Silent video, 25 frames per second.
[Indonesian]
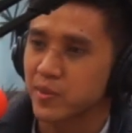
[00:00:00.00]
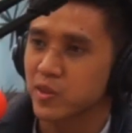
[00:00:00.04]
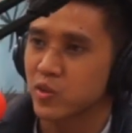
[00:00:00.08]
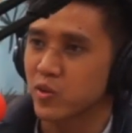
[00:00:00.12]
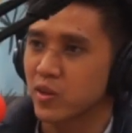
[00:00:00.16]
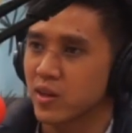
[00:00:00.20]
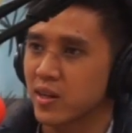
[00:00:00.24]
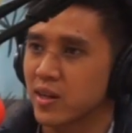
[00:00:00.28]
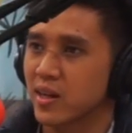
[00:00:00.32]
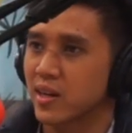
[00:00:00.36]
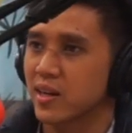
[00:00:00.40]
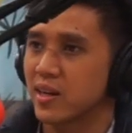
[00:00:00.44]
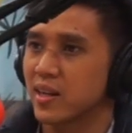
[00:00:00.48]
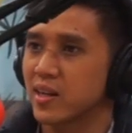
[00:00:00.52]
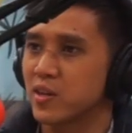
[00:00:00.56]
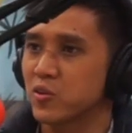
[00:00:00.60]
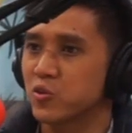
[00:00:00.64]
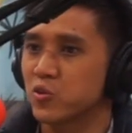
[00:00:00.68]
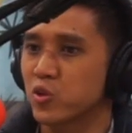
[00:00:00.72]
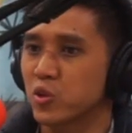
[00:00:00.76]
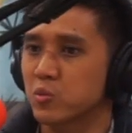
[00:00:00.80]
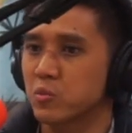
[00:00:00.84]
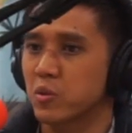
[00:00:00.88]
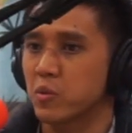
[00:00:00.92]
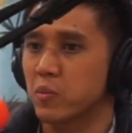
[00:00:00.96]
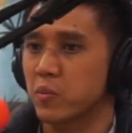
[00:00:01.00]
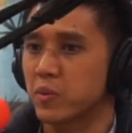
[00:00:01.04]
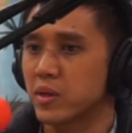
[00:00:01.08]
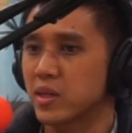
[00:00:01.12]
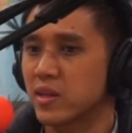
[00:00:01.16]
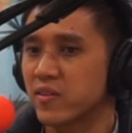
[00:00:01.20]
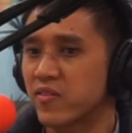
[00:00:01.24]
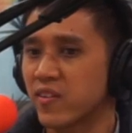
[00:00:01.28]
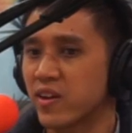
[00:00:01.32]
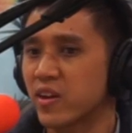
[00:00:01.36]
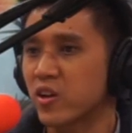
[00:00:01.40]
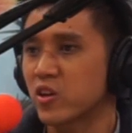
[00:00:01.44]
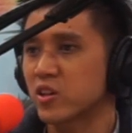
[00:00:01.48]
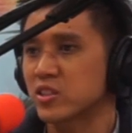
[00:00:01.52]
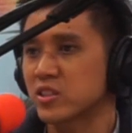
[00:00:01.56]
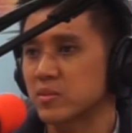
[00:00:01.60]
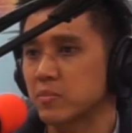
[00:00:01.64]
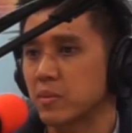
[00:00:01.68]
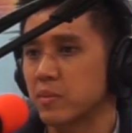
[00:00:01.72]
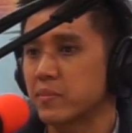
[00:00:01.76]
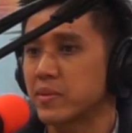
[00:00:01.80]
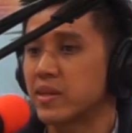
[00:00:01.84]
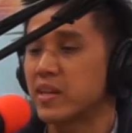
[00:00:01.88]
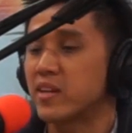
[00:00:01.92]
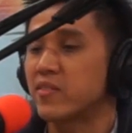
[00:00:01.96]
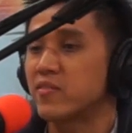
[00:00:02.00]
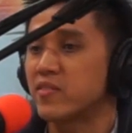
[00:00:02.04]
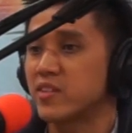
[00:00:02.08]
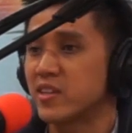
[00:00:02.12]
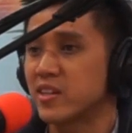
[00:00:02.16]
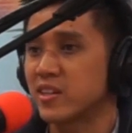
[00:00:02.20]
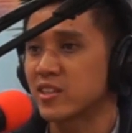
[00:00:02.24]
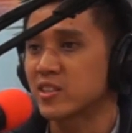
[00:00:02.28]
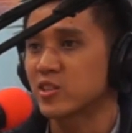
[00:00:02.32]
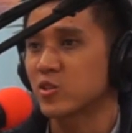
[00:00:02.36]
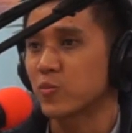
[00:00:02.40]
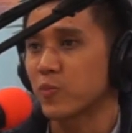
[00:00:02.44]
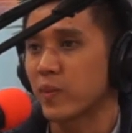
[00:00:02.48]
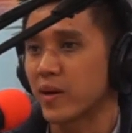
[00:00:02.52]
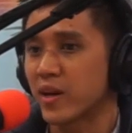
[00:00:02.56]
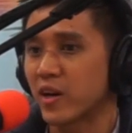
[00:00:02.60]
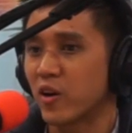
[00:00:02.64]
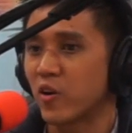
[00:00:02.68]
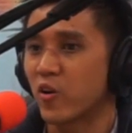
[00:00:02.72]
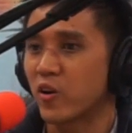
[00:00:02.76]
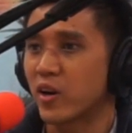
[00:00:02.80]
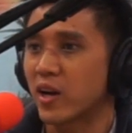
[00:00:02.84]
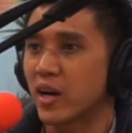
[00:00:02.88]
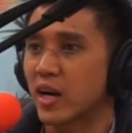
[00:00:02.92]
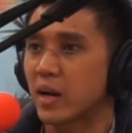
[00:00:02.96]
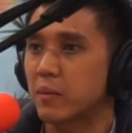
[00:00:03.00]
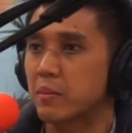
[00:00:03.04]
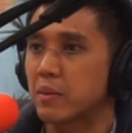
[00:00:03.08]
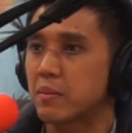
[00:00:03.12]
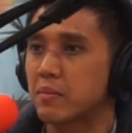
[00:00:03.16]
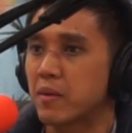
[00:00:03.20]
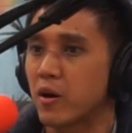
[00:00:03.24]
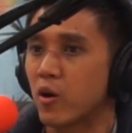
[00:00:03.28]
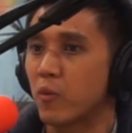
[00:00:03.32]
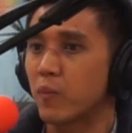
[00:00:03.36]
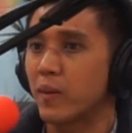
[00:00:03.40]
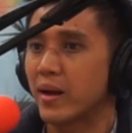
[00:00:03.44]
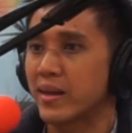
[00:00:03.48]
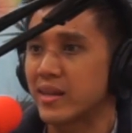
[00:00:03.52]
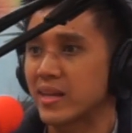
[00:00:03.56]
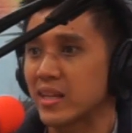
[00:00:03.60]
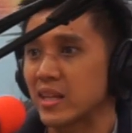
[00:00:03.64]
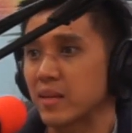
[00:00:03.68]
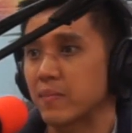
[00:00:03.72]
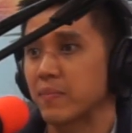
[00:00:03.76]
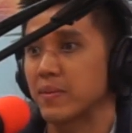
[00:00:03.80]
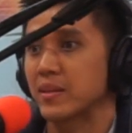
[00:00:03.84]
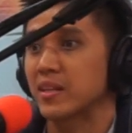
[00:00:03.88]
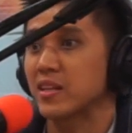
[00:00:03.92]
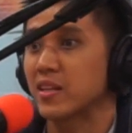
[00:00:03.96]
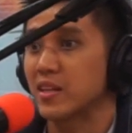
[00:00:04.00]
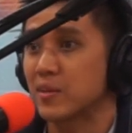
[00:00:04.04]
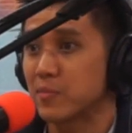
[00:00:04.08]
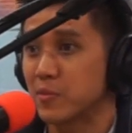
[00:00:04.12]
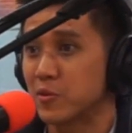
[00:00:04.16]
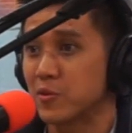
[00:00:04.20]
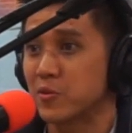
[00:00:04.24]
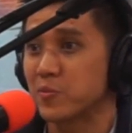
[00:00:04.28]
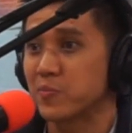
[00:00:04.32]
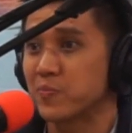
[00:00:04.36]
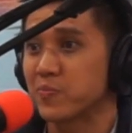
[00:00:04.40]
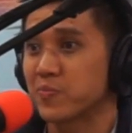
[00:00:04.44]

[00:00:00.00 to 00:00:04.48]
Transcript: itu kan adalah untuk memodify customer behavior supaya orang lebih mau belanja di tempat dirimu